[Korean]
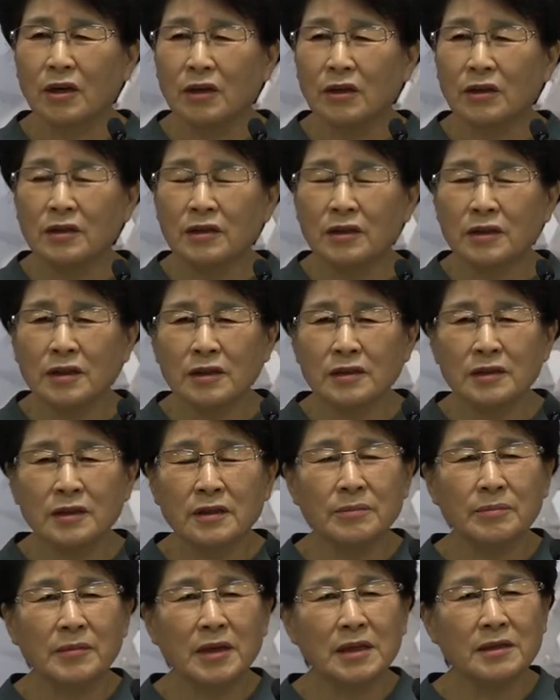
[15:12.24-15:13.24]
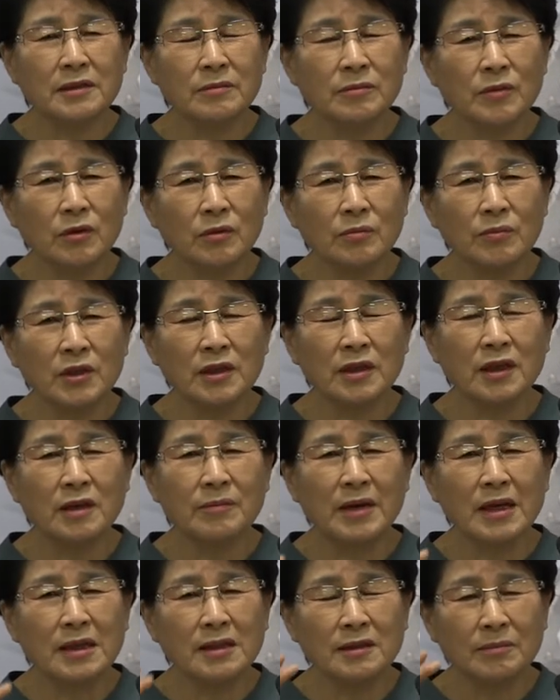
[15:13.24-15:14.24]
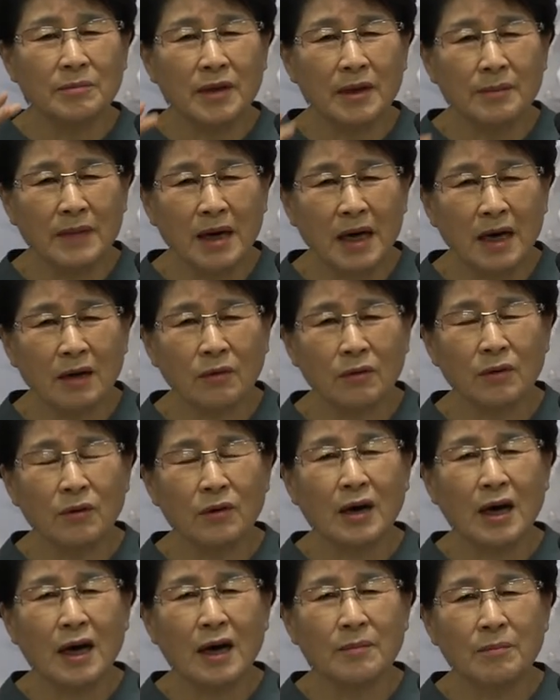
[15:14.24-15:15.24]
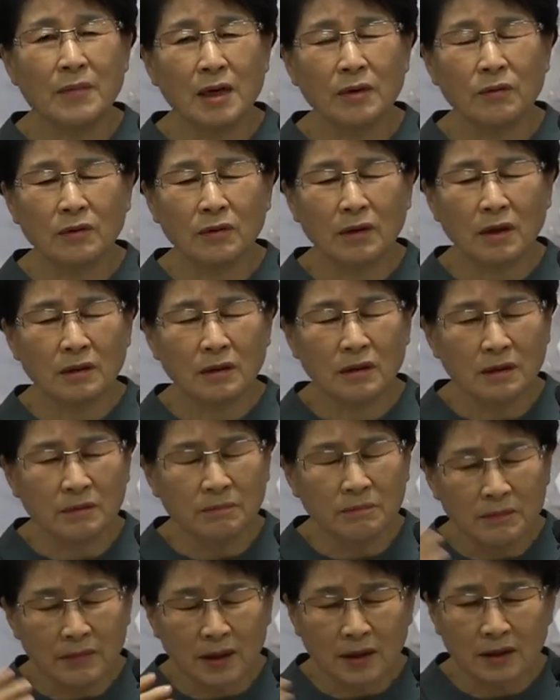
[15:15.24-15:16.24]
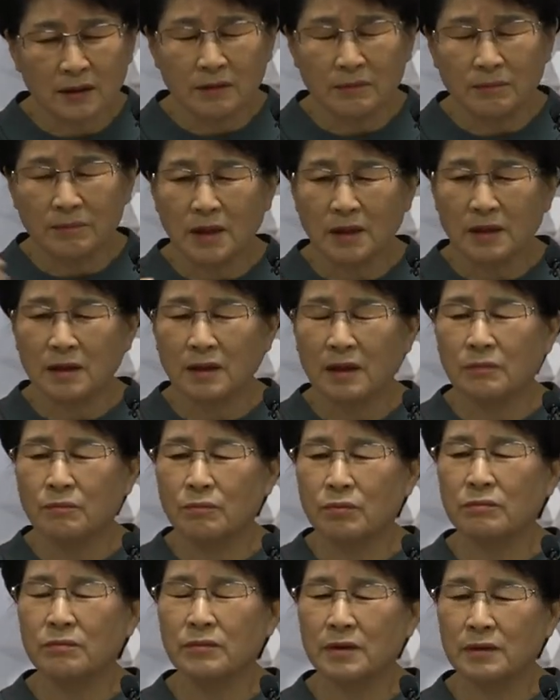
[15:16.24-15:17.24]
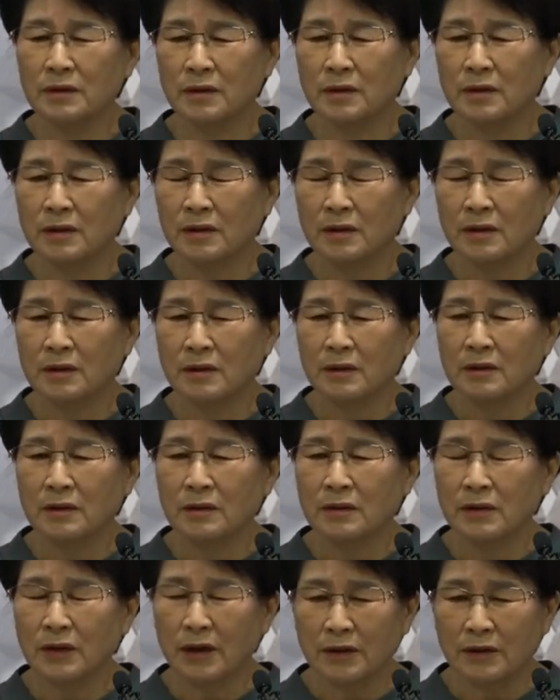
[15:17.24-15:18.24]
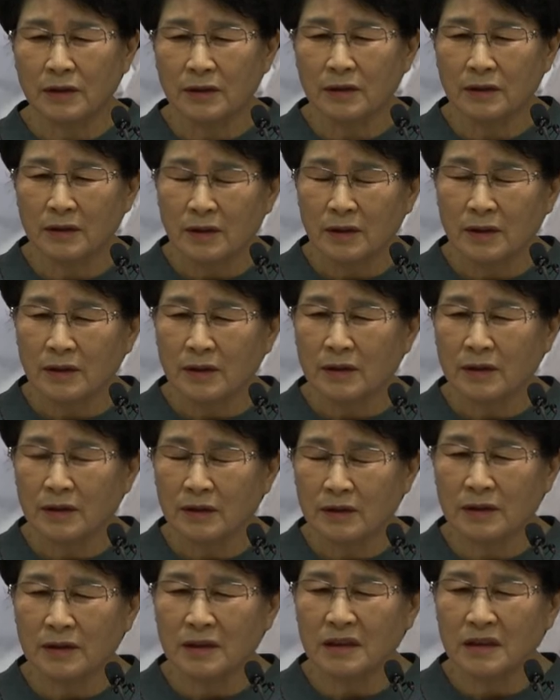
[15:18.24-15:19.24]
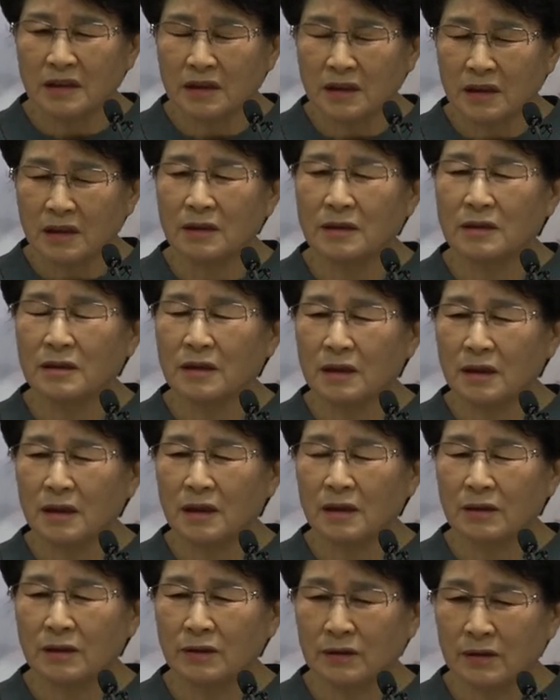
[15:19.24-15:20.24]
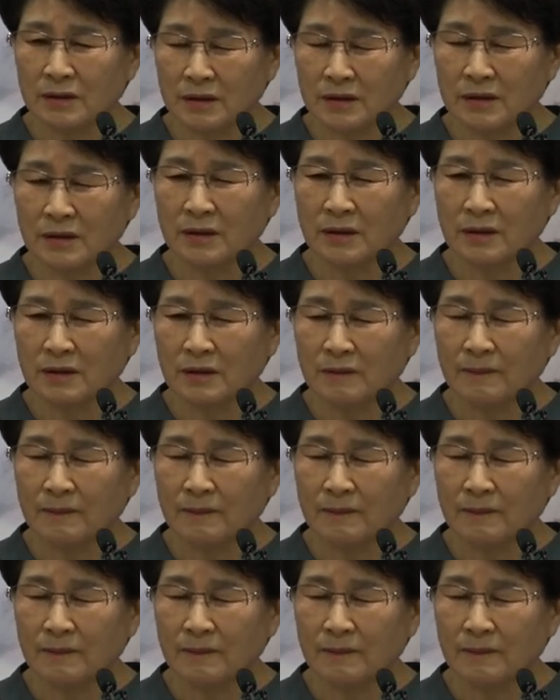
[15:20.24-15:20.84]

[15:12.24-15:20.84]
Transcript: 어디에서 말씀이 오면 이게 말씀에 맞고 안 맞고가 금방금방 이게 분별이 되는 그런 은혜를 제가 얻었어요.